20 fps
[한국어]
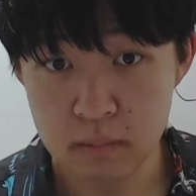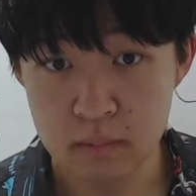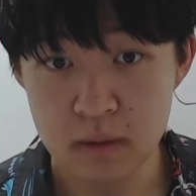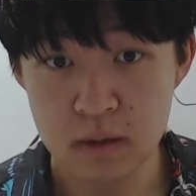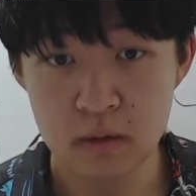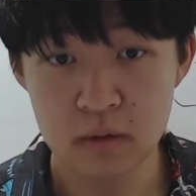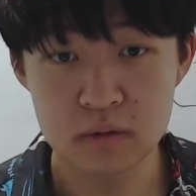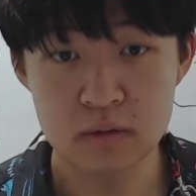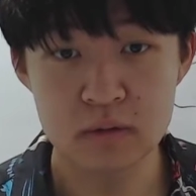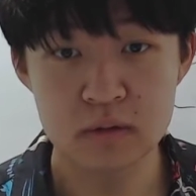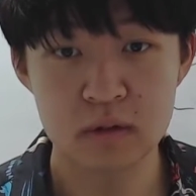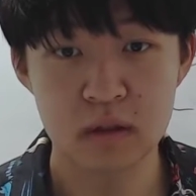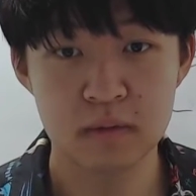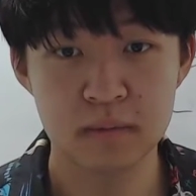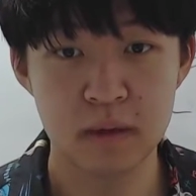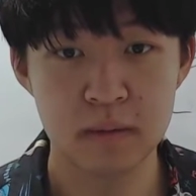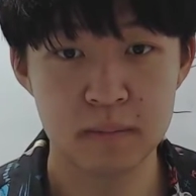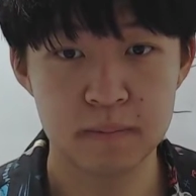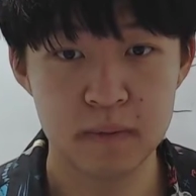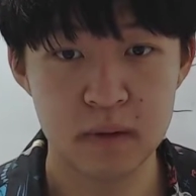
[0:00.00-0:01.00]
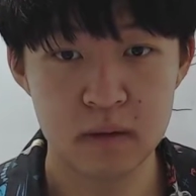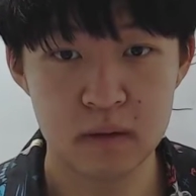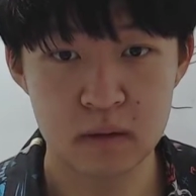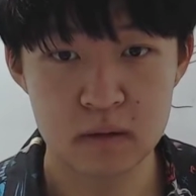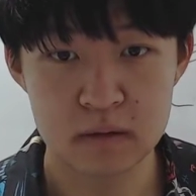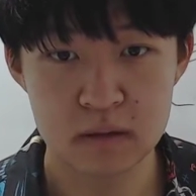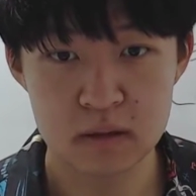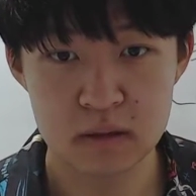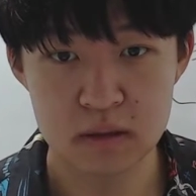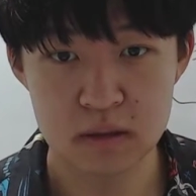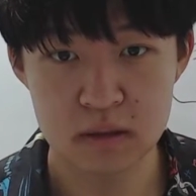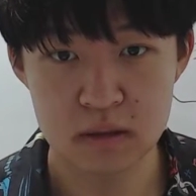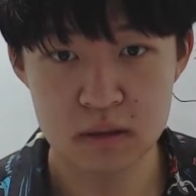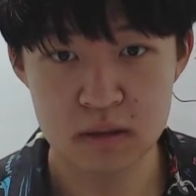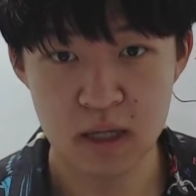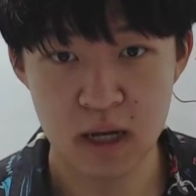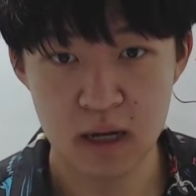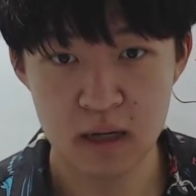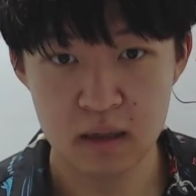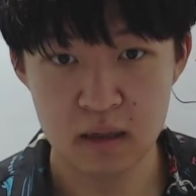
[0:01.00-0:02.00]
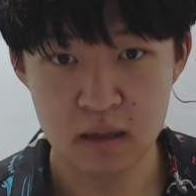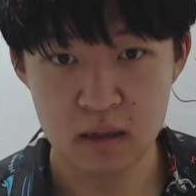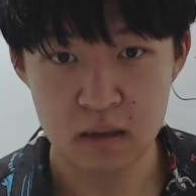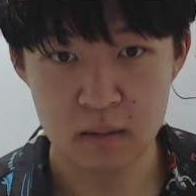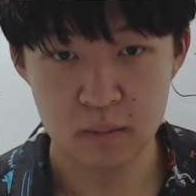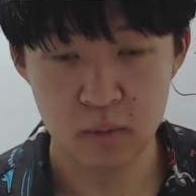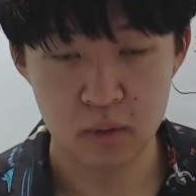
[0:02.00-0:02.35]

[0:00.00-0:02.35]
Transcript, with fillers: 밀로스 섬의 비너스상,